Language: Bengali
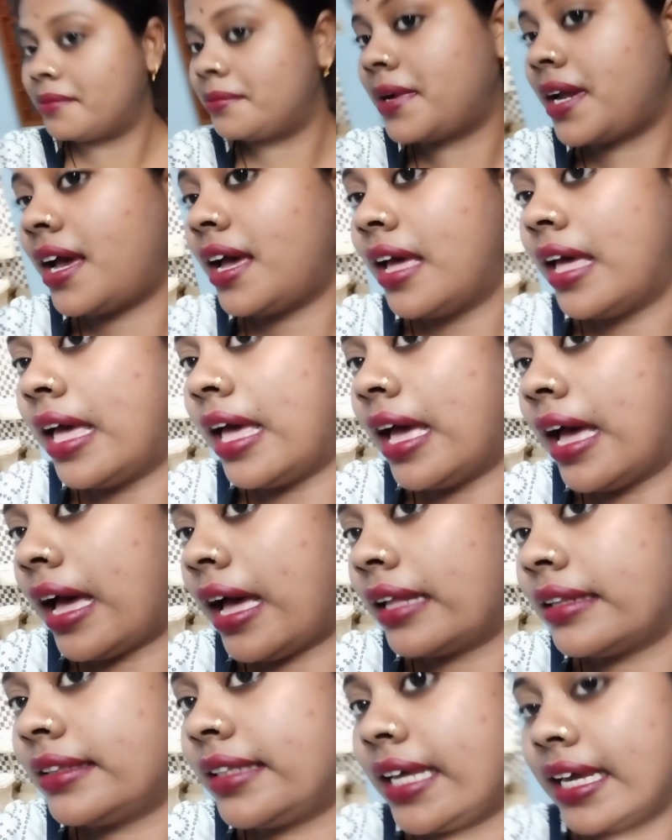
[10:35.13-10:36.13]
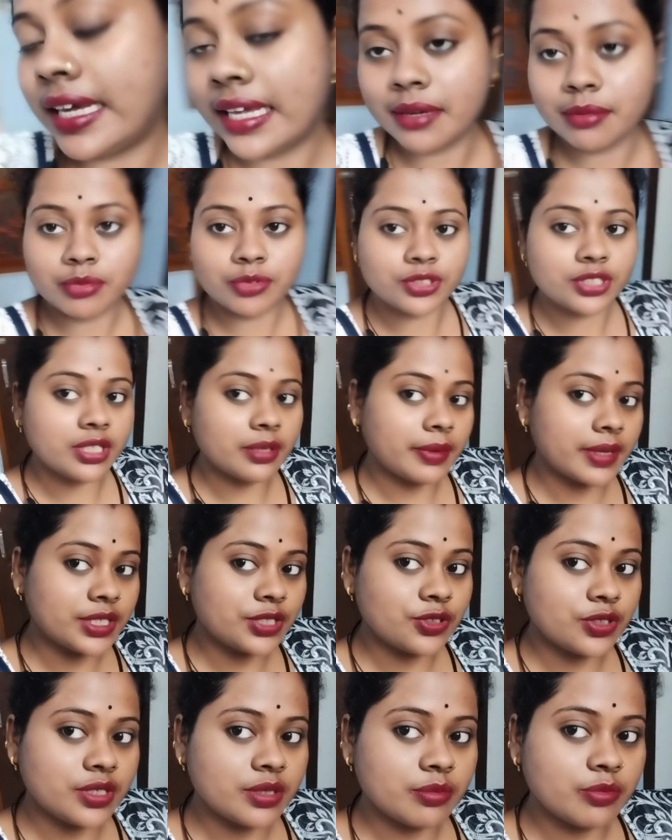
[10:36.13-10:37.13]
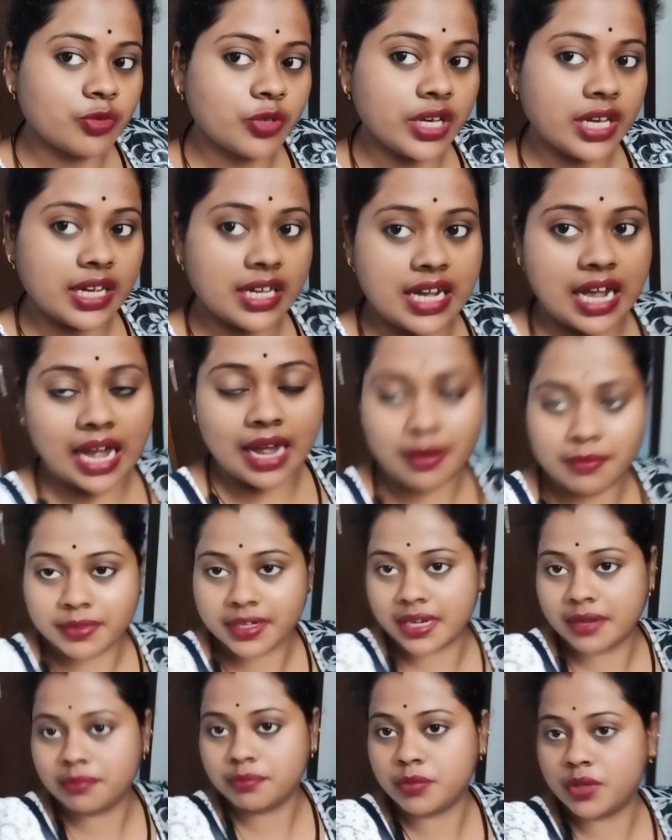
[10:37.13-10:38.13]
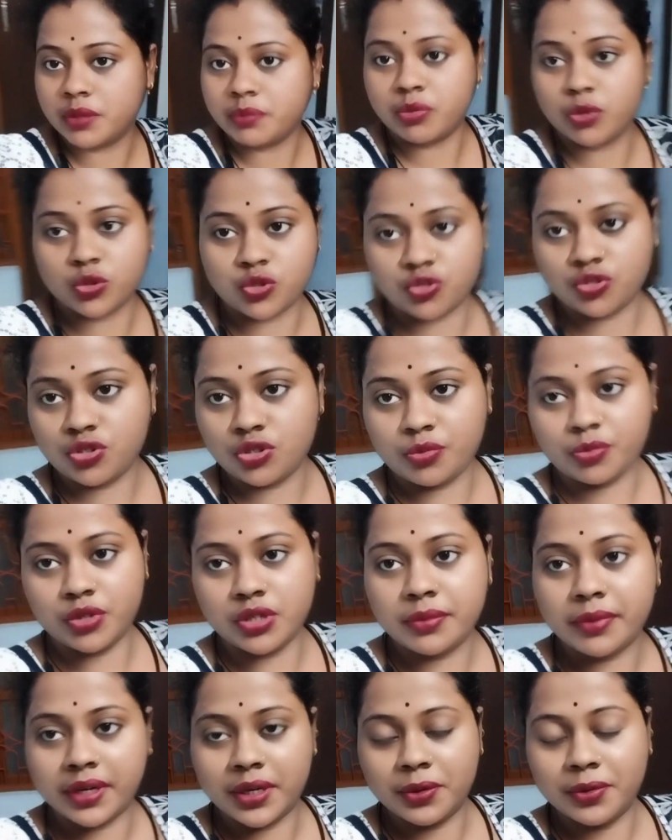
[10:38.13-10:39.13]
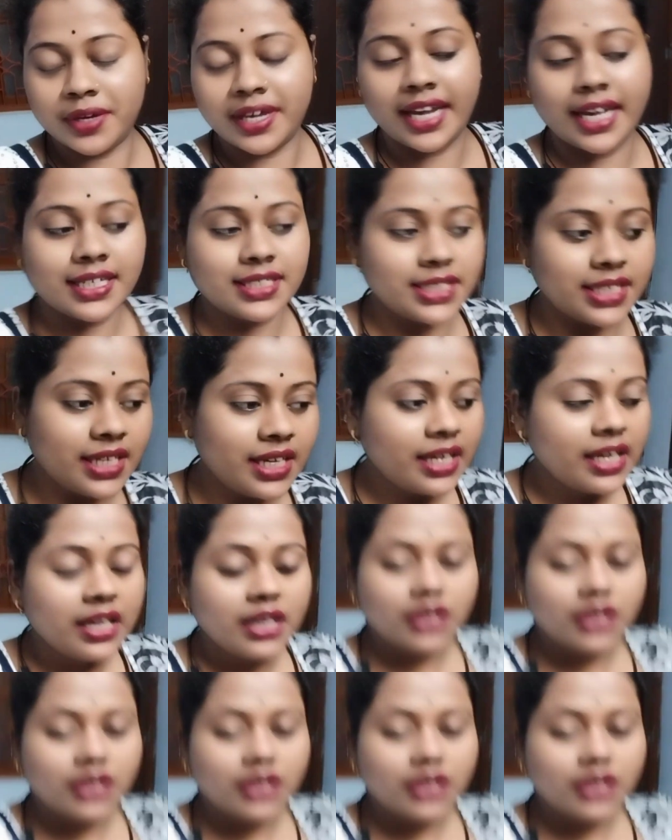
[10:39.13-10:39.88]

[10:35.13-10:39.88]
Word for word: আর দেখে বুঝতে পারছো কি মুখে ঘাম টাম মানে প্রচণ্ড পরিমাণে হয়ে গেছে তো ওই জন্য